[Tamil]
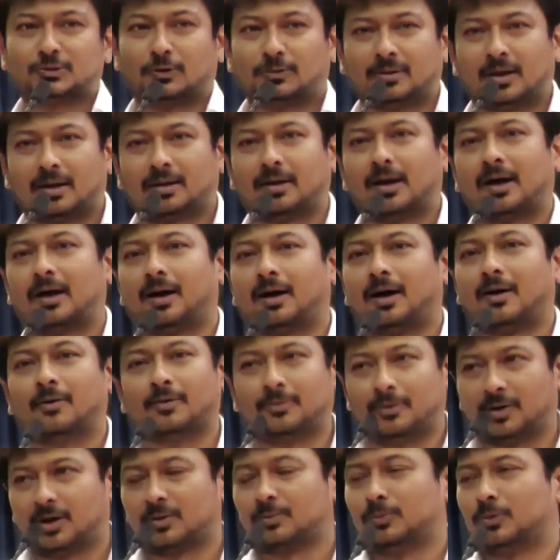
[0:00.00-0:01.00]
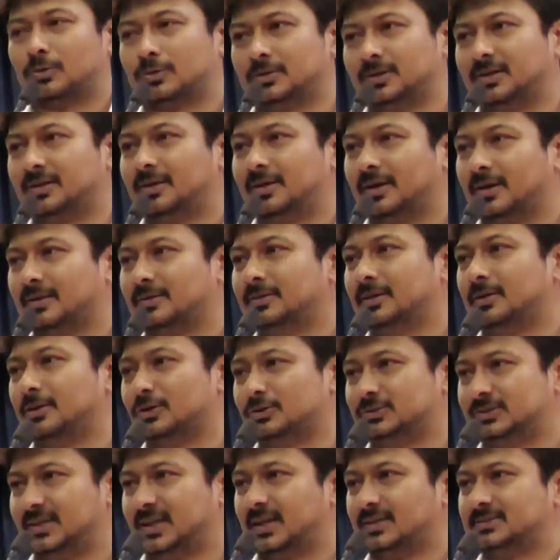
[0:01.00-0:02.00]
சொன்னான்னா அவர் வரும்பொழுது நீங்கள் வந்து ஏதோ
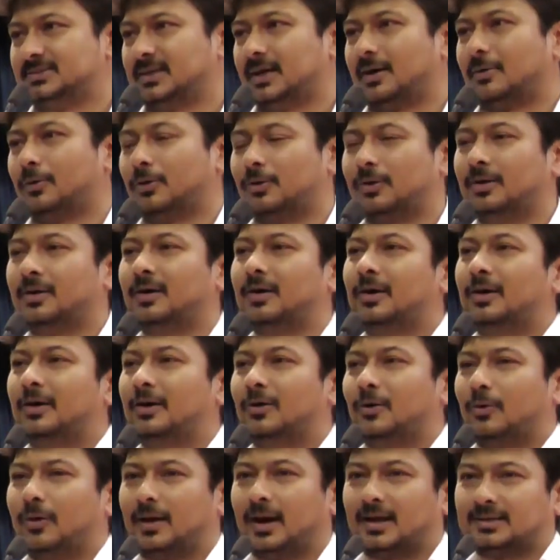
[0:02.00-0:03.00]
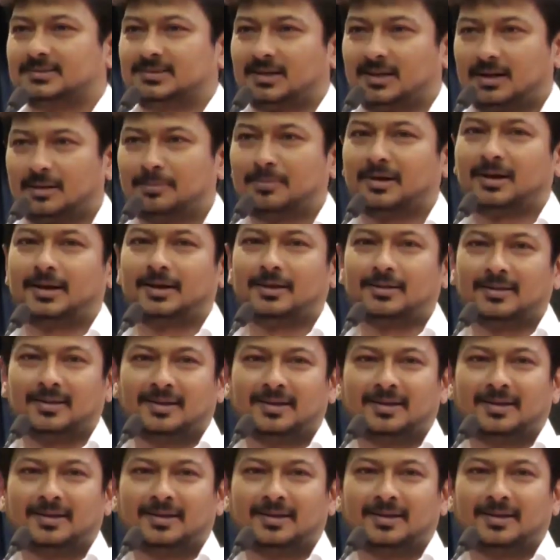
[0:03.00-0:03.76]
சீரியஸாக ஒரு ஒரு லெக்சரர் மாதிரி